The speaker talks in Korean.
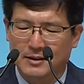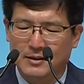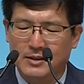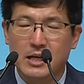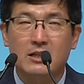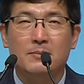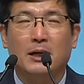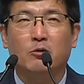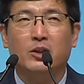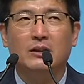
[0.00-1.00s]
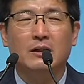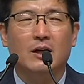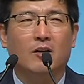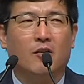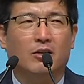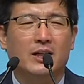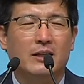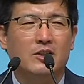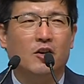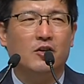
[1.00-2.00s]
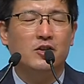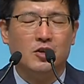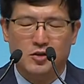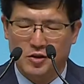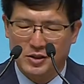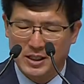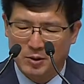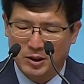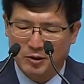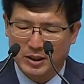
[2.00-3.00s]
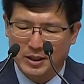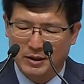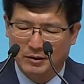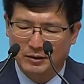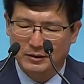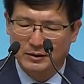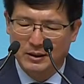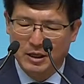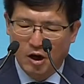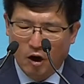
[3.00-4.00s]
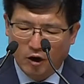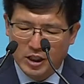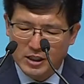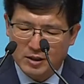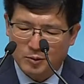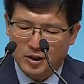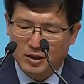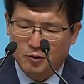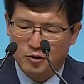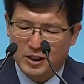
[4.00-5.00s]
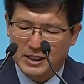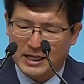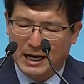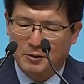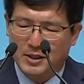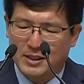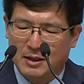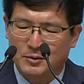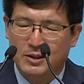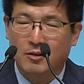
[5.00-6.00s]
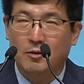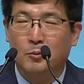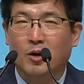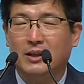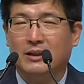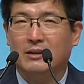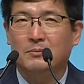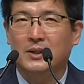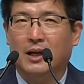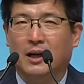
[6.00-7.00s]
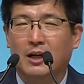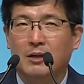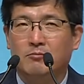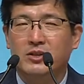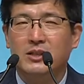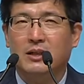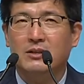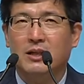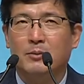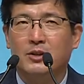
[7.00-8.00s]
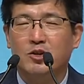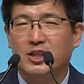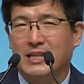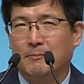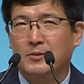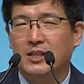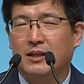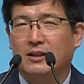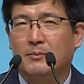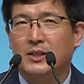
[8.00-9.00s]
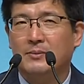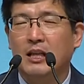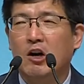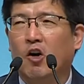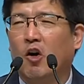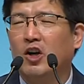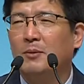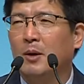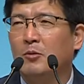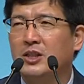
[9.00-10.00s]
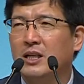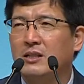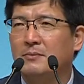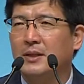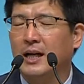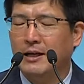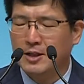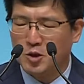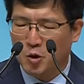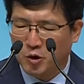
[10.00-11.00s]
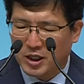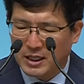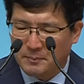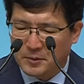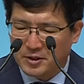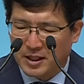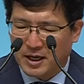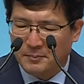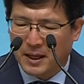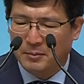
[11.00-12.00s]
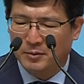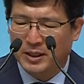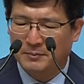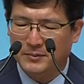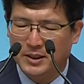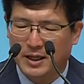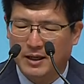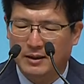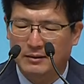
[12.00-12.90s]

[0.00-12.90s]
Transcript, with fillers: 체질 바꾸기는 거대한 영적 전쟁과도 같아요. 어린 시절부터 이런 훈련이 잘 된 사람은요 뭔가 다릅니다 문제가 생기면요 잠시 낙담하지만 거기 머물지 않습니다 속히 벗어나는 방법을 압니다